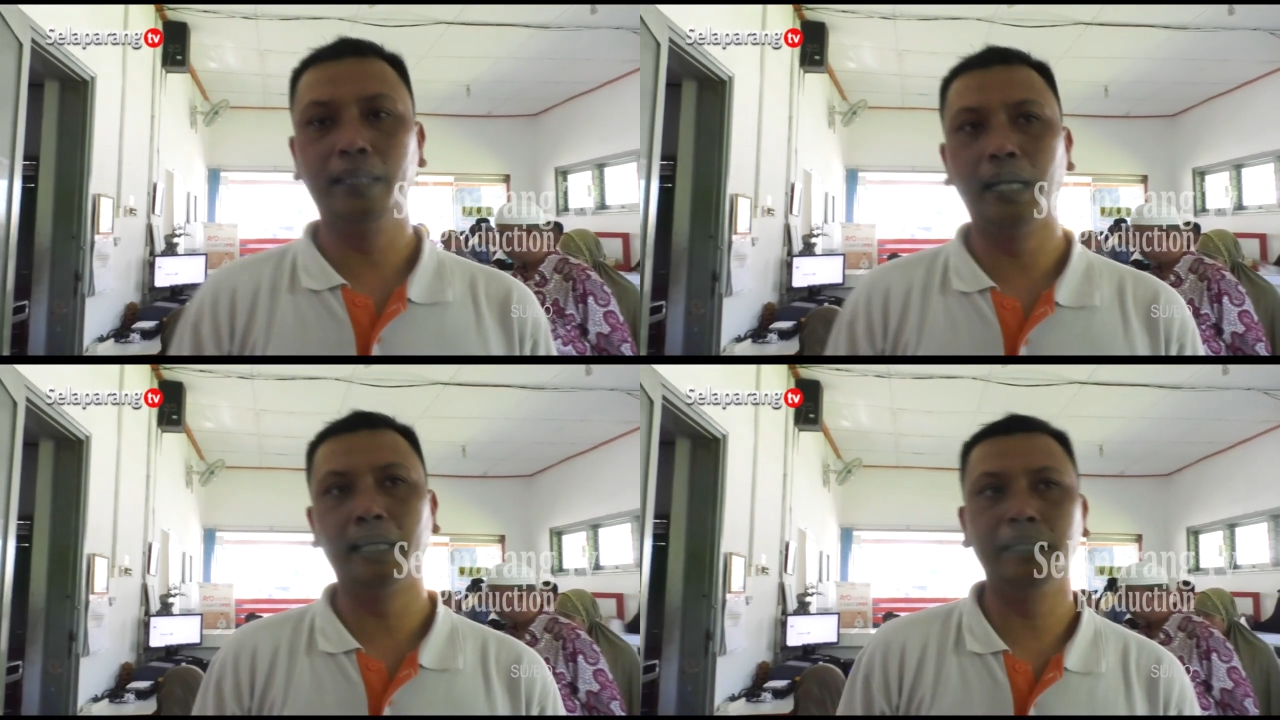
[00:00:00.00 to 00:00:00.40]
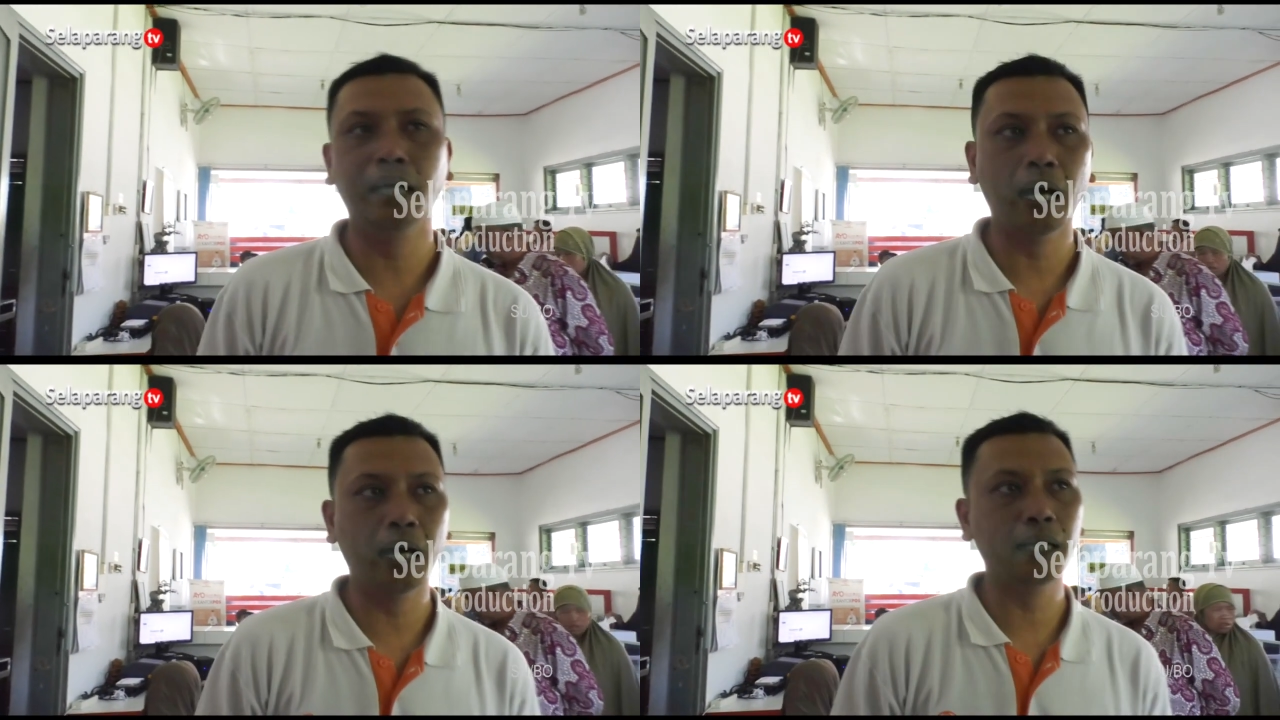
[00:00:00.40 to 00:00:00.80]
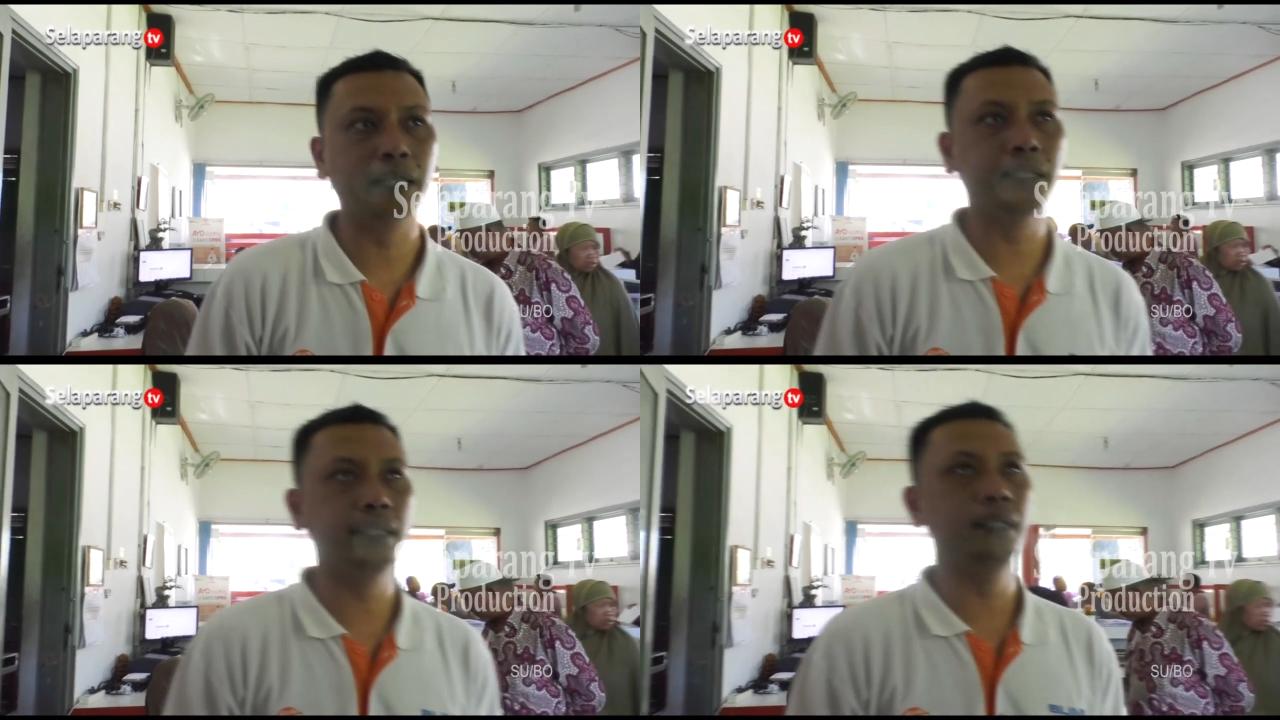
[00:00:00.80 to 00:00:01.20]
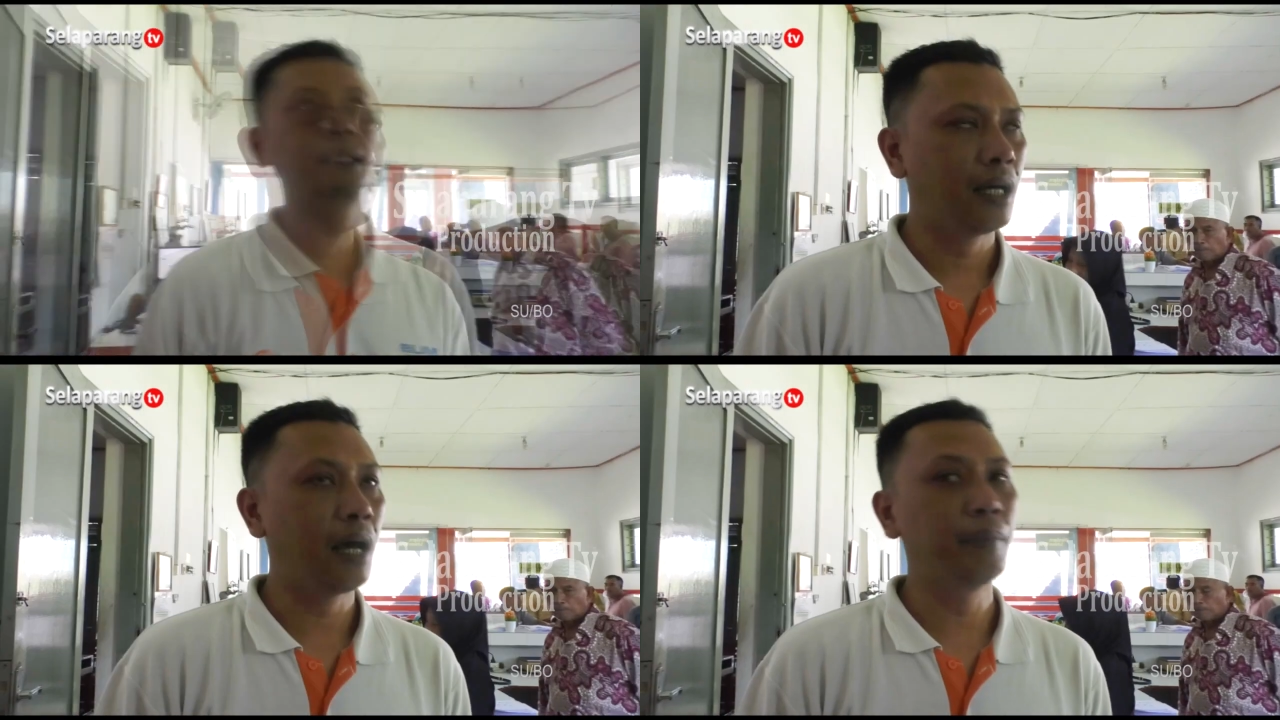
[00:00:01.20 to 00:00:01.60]
dari hari
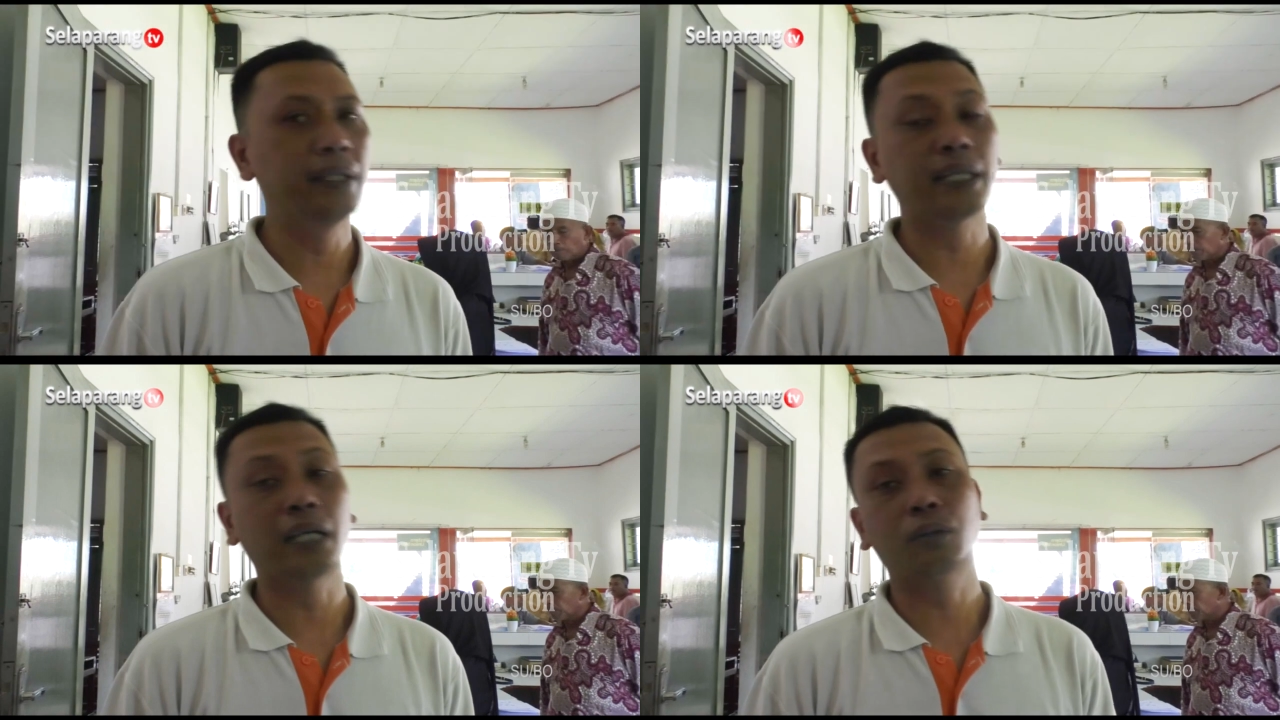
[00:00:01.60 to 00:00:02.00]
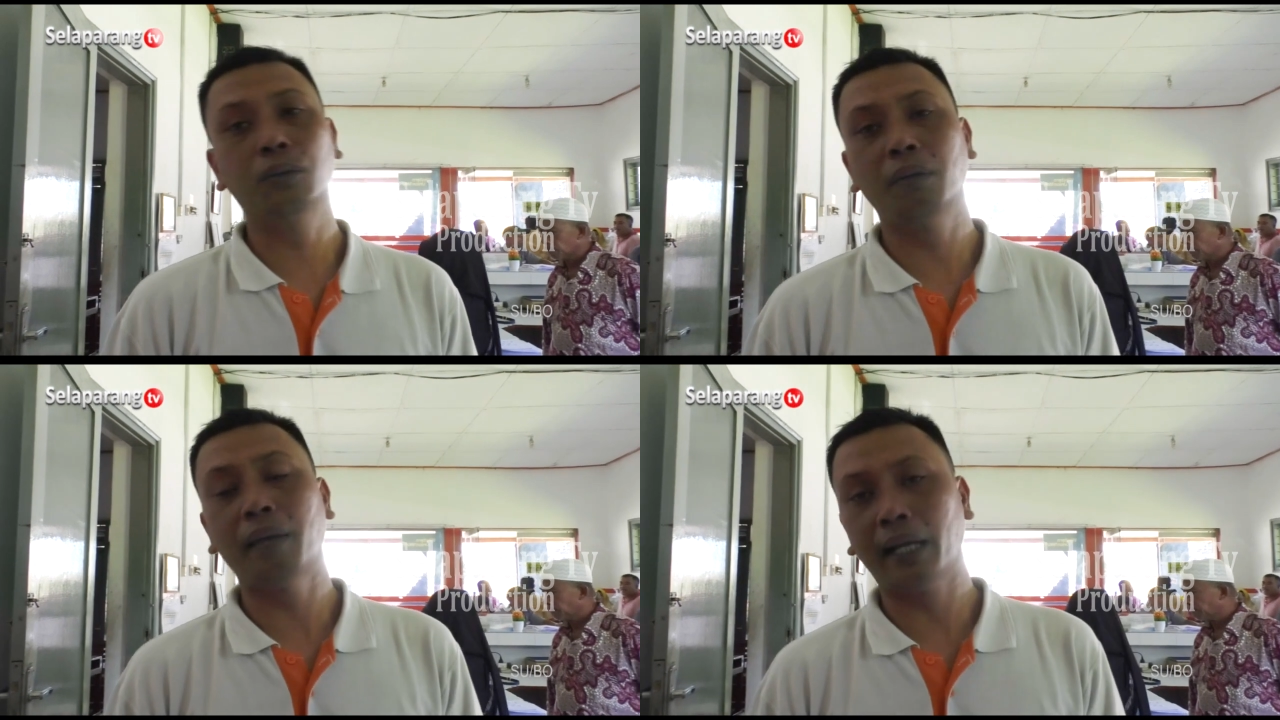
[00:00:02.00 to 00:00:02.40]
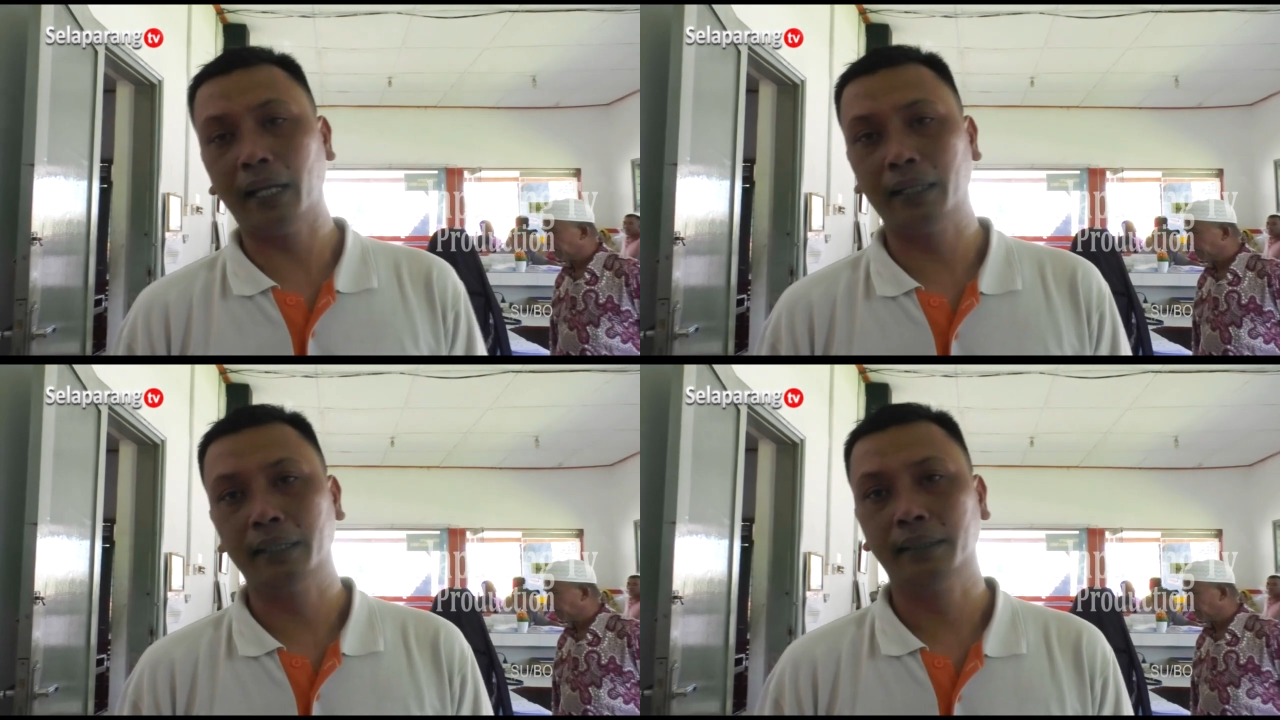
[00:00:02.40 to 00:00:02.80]
Hamin satu Lebaran.